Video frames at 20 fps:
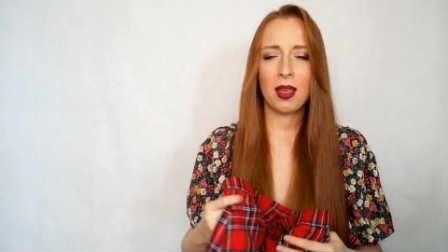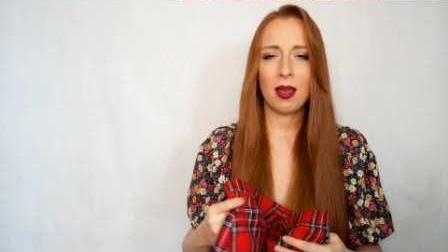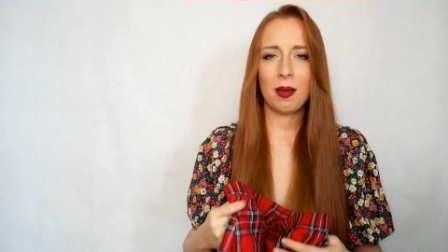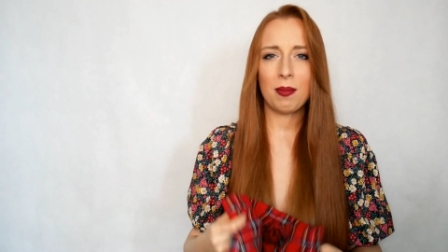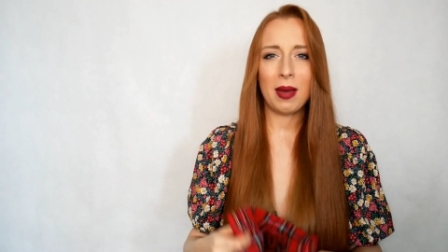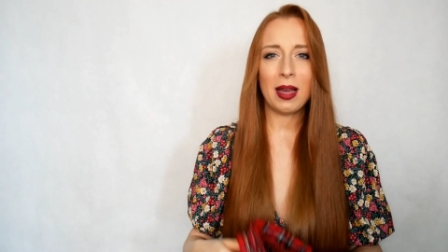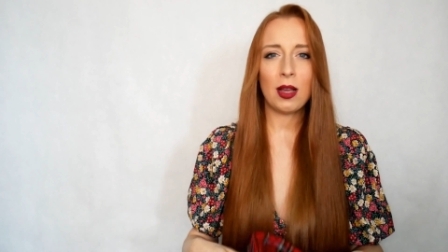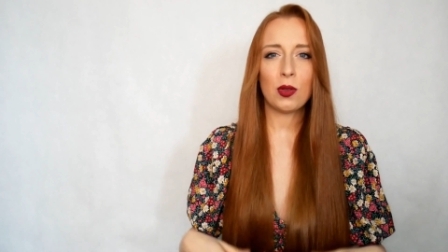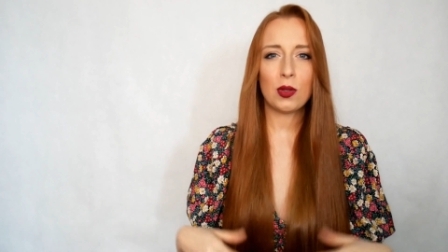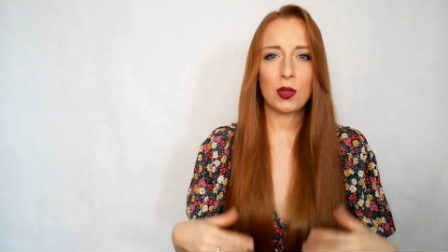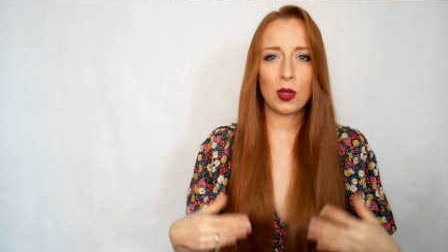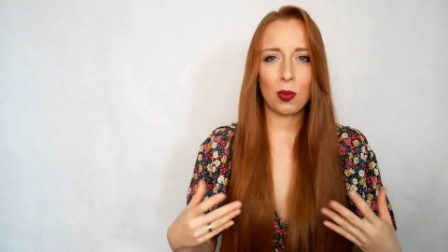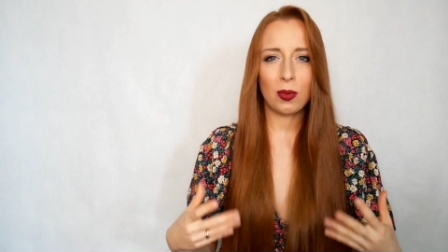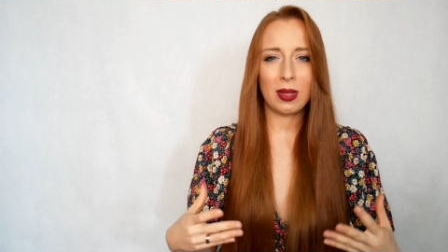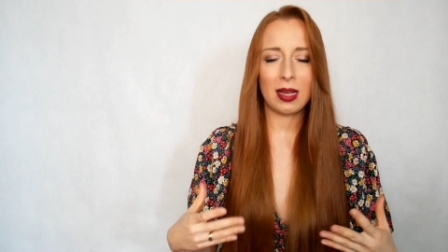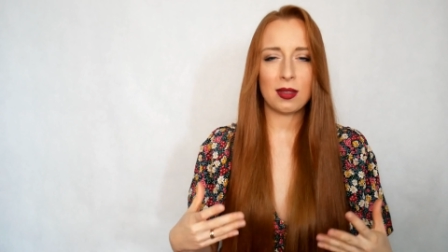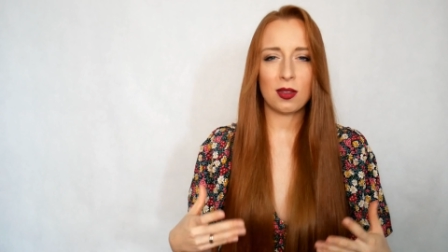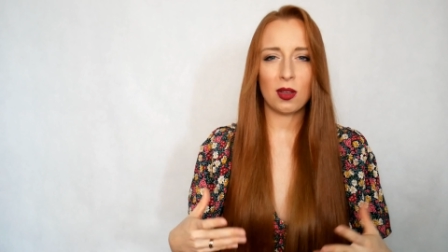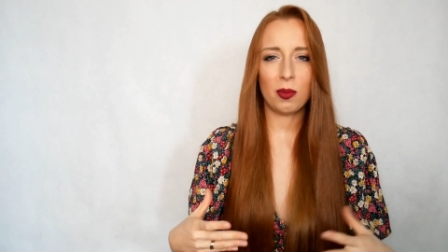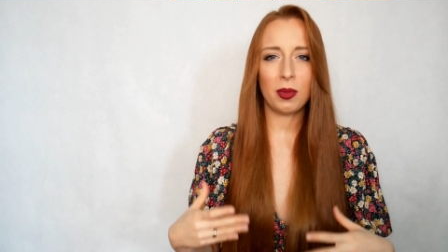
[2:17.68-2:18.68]
mając ją
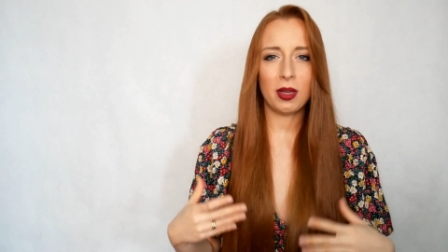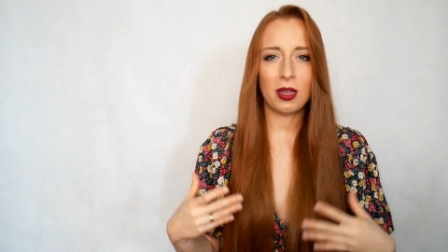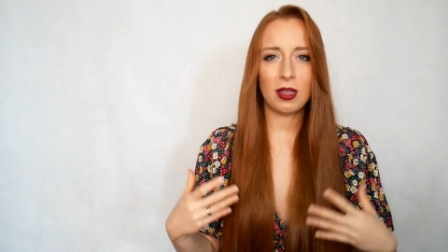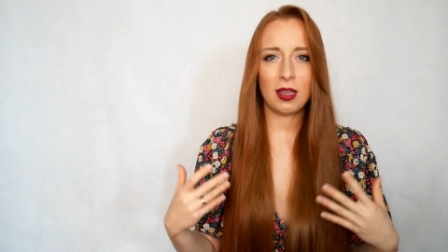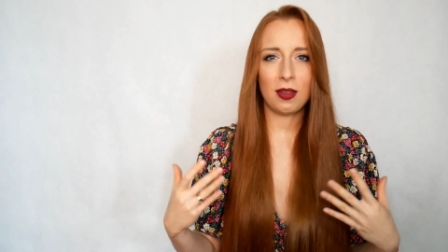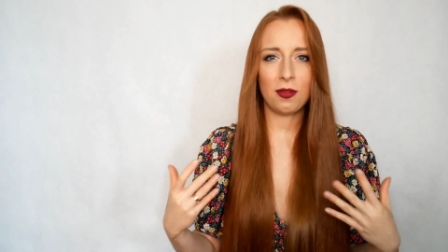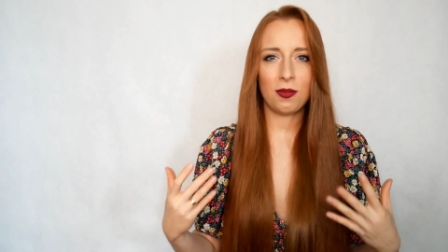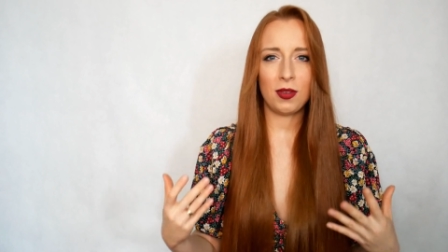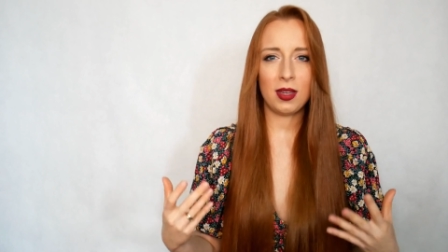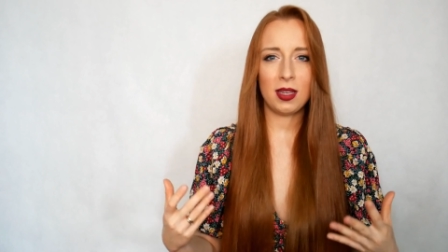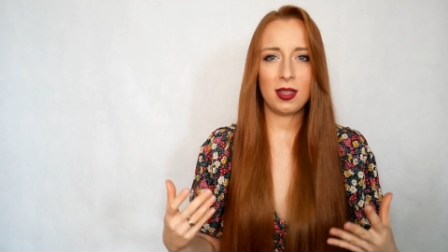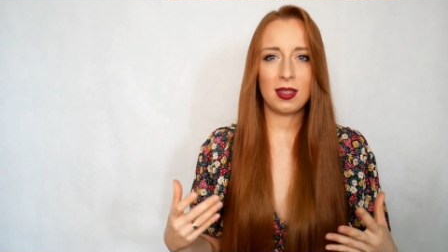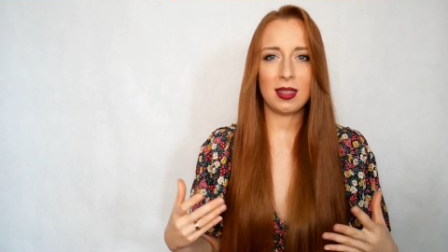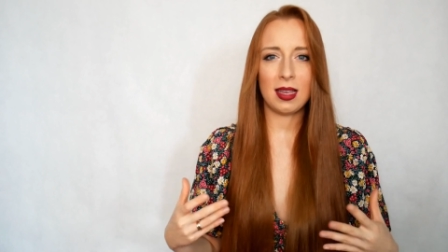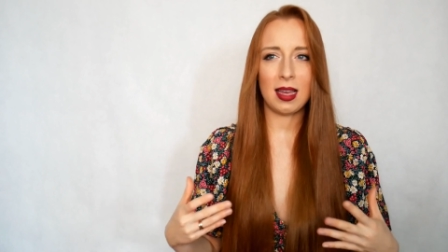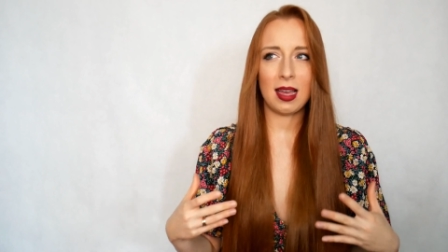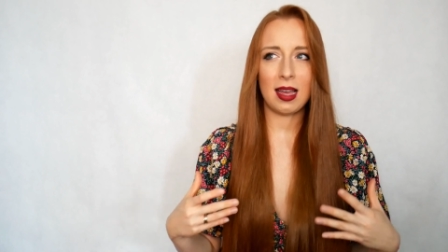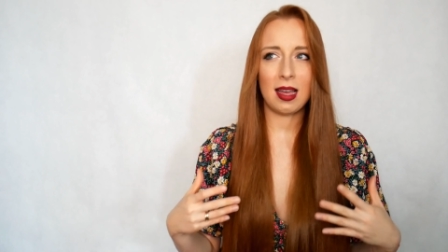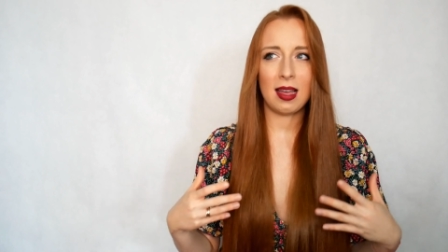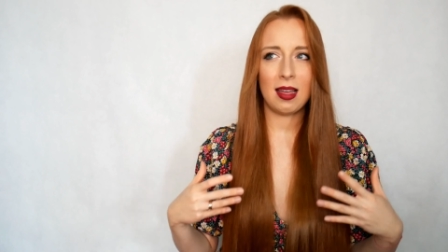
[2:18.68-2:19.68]
na sobie, nie
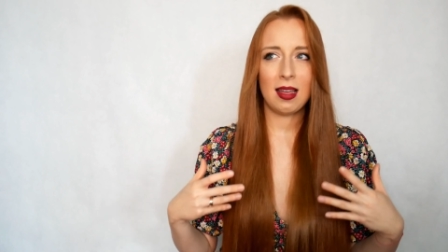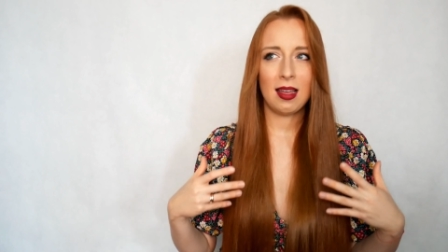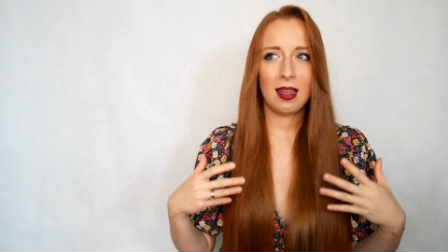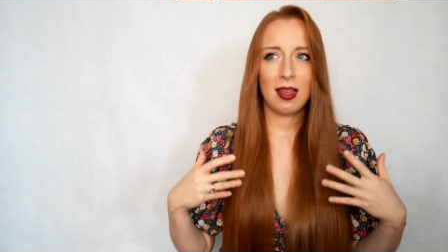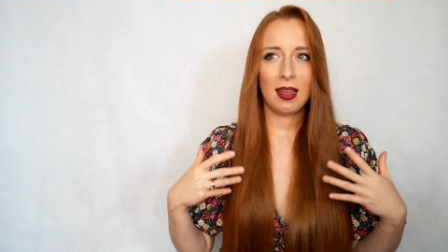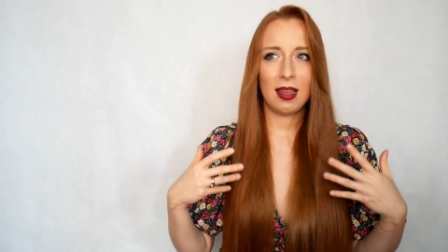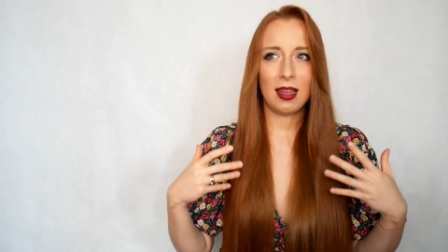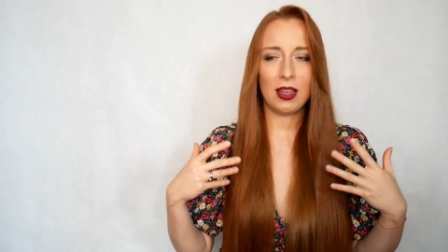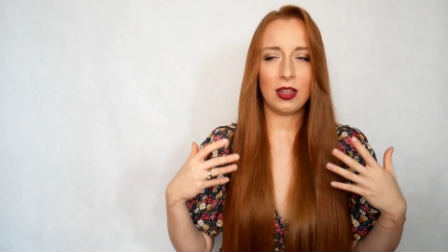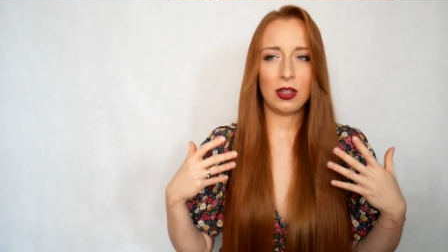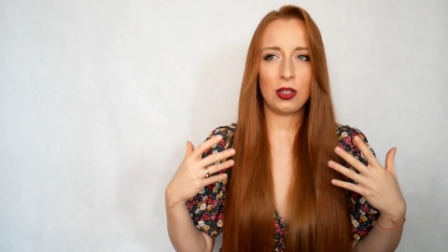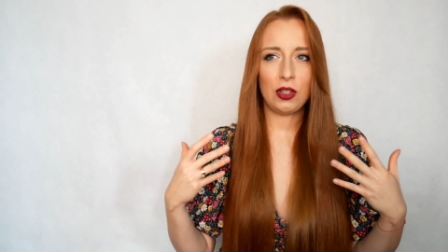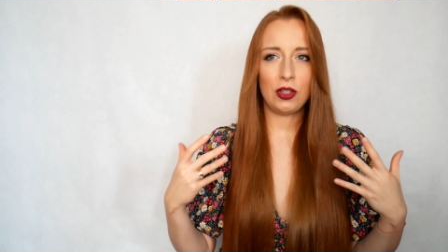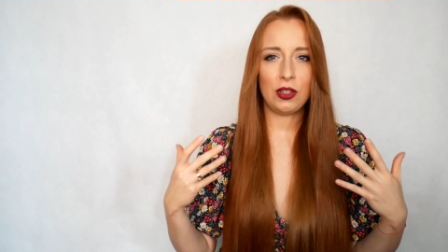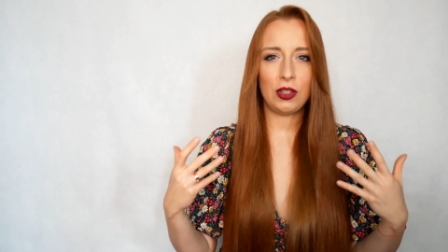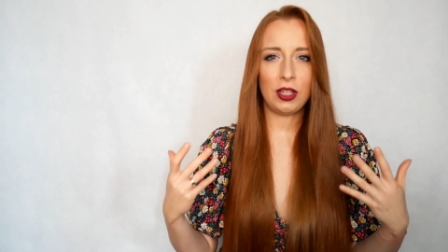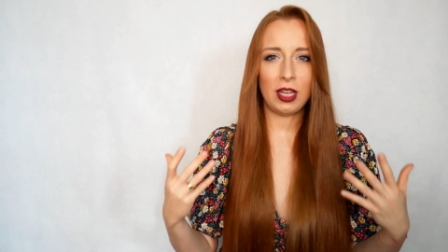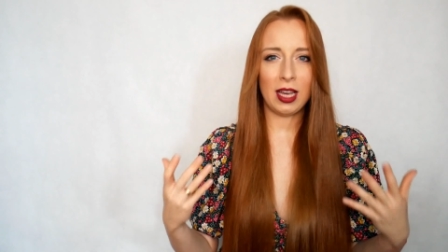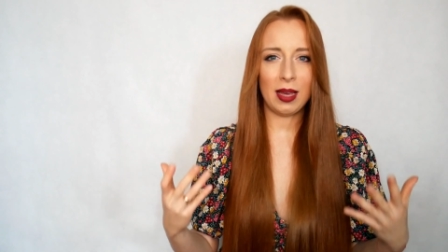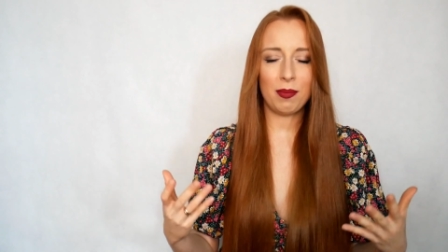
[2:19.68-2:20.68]
widzę y,
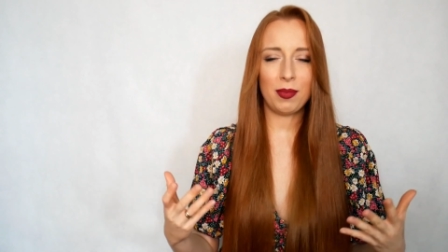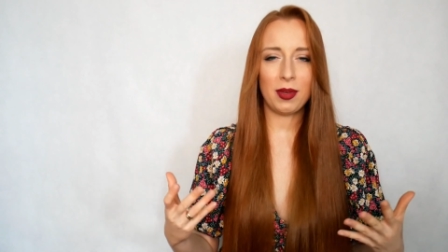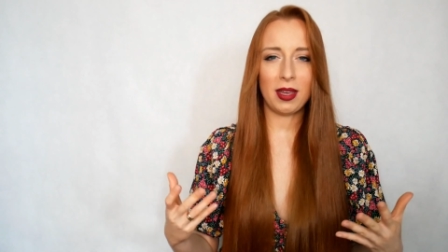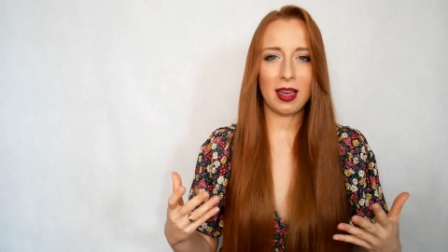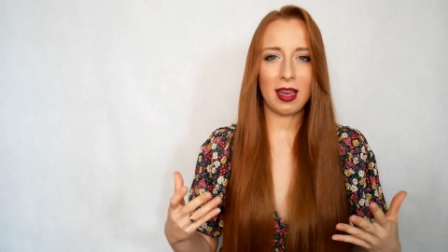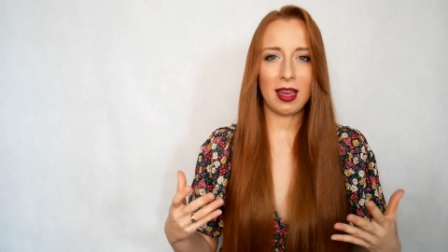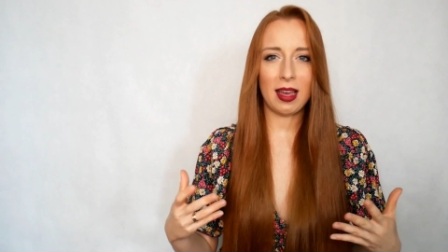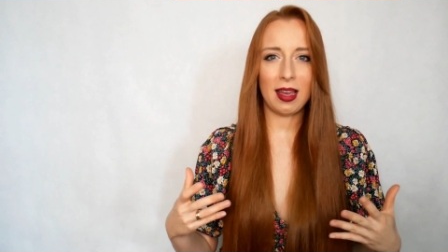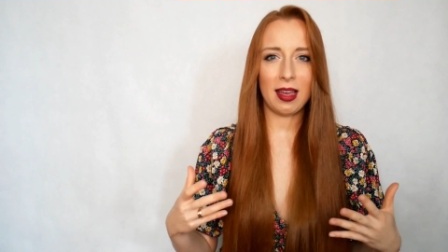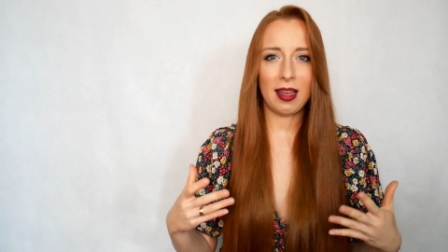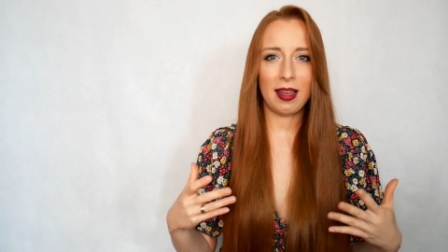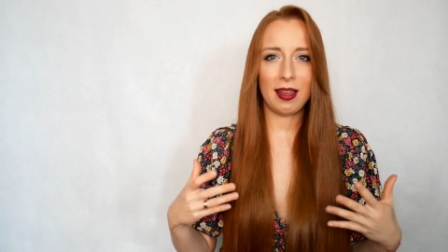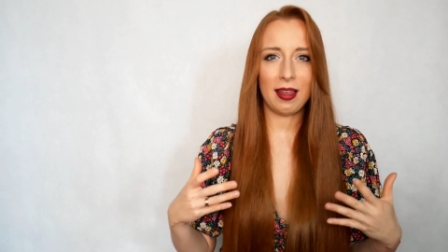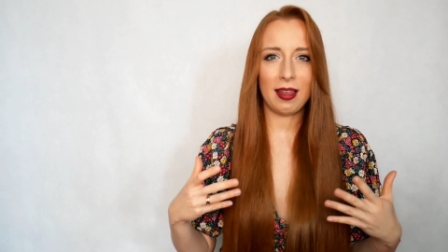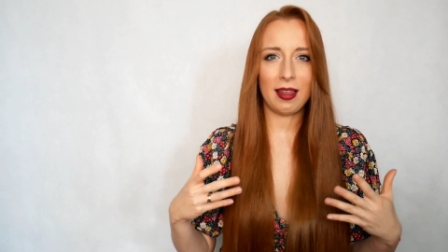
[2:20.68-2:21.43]
siebie